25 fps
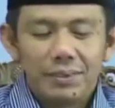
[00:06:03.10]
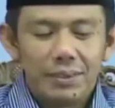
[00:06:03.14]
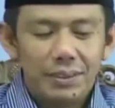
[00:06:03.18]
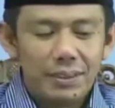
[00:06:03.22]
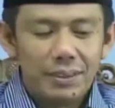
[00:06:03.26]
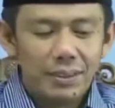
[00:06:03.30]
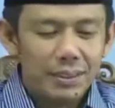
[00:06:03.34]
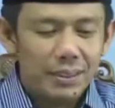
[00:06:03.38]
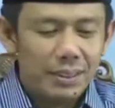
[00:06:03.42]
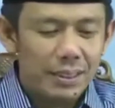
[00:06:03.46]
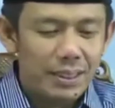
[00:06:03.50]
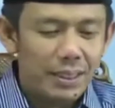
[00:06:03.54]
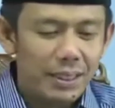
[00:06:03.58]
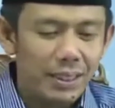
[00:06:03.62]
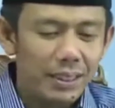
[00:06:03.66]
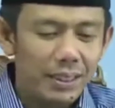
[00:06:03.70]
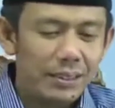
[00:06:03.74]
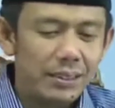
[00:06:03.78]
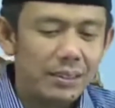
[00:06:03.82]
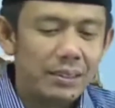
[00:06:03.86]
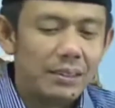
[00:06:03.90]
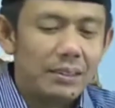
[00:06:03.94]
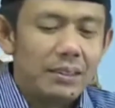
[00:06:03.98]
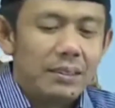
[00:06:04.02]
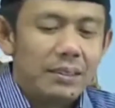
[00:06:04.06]
Nah,
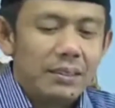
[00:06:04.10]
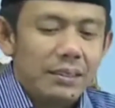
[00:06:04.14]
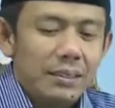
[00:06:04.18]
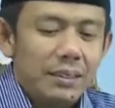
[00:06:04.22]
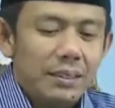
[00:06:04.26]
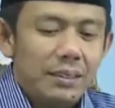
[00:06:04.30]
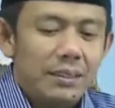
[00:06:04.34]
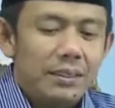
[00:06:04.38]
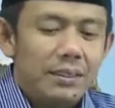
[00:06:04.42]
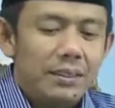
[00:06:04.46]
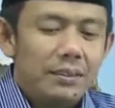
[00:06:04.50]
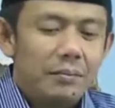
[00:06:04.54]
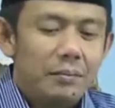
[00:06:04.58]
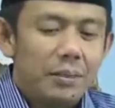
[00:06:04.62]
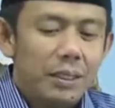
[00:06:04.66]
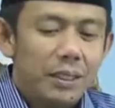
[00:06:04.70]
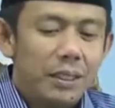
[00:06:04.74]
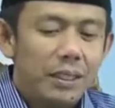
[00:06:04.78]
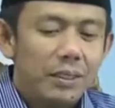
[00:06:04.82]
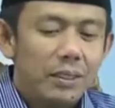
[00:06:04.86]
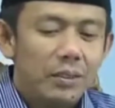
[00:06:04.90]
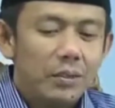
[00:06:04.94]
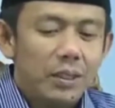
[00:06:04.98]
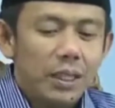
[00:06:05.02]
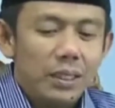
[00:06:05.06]
maka
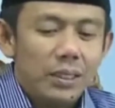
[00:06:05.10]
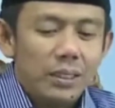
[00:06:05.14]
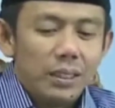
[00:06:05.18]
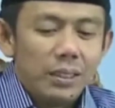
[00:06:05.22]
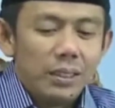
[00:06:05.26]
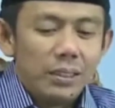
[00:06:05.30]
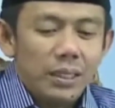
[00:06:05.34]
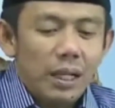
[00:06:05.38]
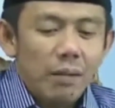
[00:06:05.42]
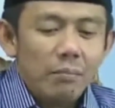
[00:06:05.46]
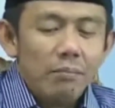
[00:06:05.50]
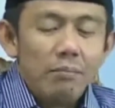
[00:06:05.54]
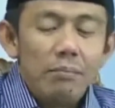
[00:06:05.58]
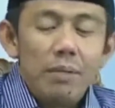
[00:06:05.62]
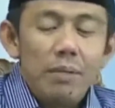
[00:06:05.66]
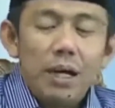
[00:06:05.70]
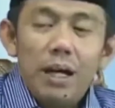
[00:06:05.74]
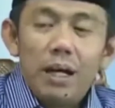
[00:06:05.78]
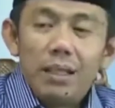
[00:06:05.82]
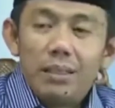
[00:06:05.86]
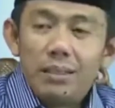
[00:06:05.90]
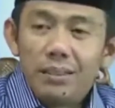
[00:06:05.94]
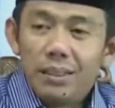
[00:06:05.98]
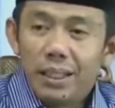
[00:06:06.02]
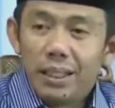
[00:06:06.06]
itu ada
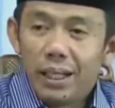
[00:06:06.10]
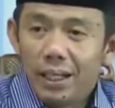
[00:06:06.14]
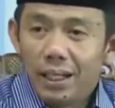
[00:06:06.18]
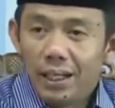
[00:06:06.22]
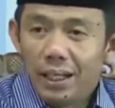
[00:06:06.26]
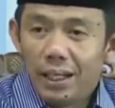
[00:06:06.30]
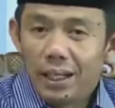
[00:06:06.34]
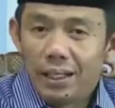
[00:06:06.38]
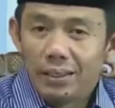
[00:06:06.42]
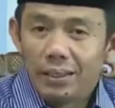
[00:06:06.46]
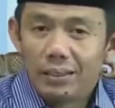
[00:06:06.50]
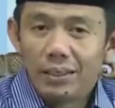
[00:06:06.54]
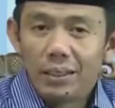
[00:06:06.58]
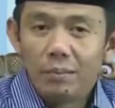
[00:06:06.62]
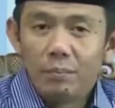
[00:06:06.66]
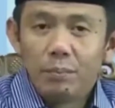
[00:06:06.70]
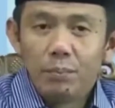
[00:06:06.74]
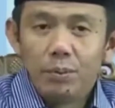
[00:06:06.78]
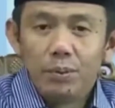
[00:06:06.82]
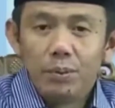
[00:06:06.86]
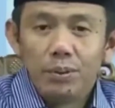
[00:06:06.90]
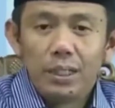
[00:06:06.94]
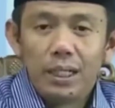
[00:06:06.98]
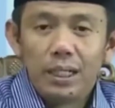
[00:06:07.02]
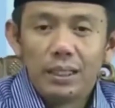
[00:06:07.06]
tambahannya, ada
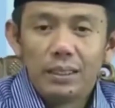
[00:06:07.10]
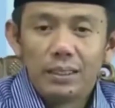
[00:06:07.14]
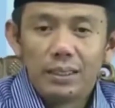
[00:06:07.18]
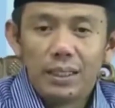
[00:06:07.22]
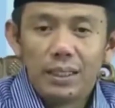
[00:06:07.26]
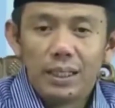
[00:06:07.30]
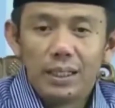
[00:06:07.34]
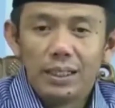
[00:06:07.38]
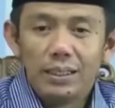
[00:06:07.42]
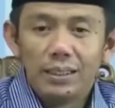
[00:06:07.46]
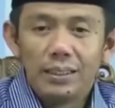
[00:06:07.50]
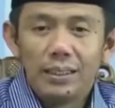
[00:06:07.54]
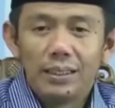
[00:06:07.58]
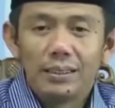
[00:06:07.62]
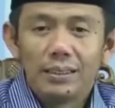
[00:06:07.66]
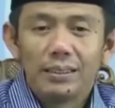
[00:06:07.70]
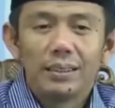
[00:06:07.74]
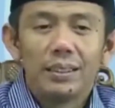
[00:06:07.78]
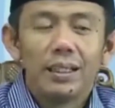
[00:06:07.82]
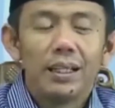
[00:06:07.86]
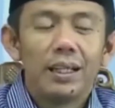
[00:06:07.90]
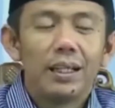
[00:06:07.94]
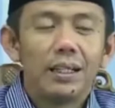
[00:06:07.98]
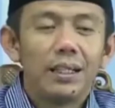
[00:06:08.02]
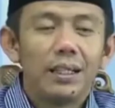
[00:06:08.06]
bunganya. Lah
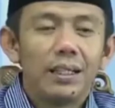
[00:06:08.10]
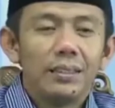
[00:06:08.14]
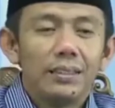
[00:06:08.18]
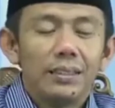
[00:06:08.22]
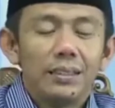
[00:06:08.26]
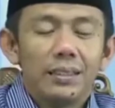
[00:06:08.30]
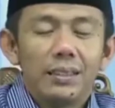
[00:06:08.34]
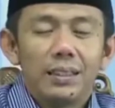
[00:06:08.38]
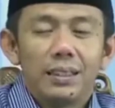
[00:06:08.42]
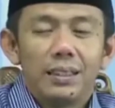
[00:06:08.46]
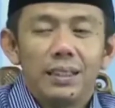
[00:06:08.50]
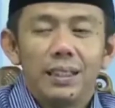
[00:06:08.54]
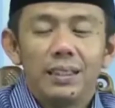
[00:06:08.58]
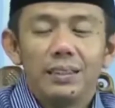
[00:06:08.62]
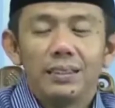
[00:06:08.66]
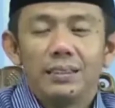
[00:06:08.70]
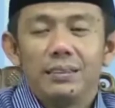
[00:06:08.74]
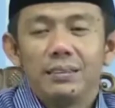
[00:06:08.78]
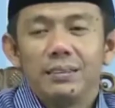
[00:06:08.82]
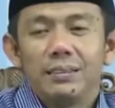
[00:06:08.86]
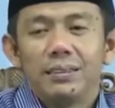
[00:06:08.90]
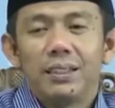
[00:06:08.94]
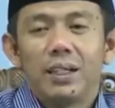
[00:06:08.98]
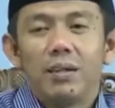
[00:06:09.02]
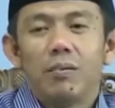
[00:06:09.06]
silakan
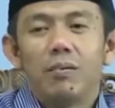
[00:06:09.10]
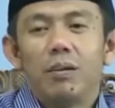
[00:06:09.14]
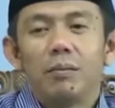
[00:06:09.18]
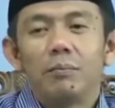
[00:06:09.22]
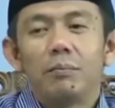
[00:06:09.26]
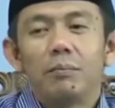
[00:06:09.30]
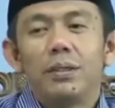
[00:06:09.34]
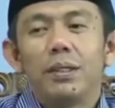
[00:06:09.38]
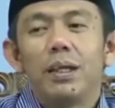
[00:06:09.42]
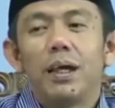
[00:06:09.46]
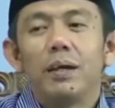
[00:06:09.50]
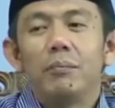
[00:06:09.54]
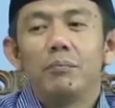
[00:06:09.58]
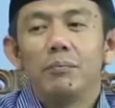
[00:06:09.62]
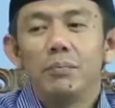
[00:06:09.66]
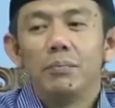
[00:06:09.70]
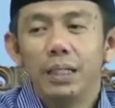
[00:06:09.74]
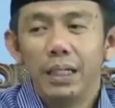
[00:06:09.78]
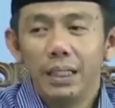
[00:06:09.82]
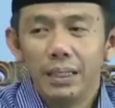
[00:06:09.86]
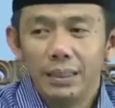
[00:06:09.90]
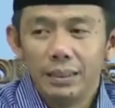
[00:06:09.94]
jenengan jawab ya Mbak,